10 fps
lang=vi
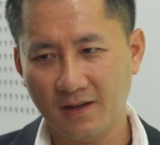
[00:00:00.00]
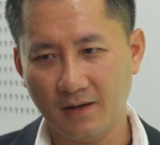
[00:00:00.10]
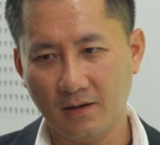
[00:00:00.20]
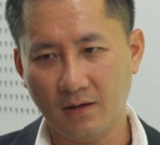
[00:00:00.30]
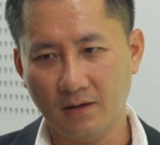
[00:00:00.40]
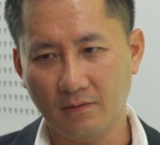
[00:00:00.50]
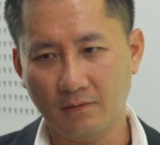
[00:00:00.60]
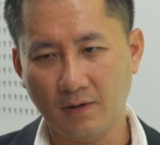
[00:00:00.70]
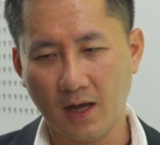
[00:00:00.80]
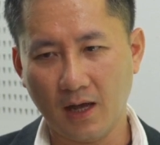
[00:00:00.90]
Ờ,
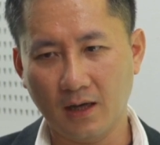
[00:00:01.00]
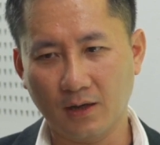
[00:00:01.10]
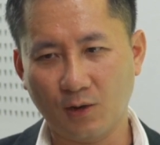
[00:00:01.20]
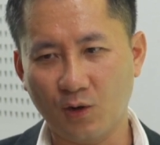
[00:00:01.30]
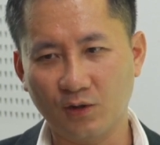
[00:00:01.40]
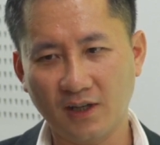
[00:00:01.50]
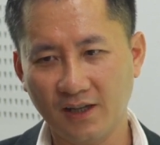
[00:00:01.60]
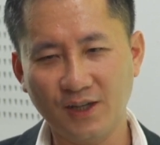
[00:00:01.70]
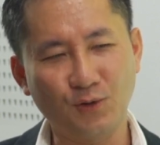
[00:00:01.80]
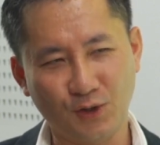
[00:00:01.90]
và có rất
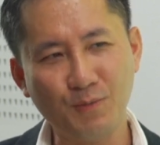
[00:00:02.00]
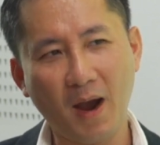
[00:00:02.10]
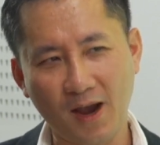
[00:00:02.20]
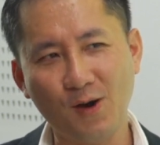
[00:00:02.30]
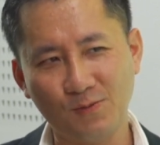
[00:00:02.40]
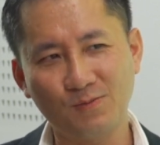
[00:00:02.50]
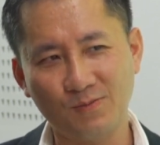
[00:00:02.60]
là nhiều những cái bài học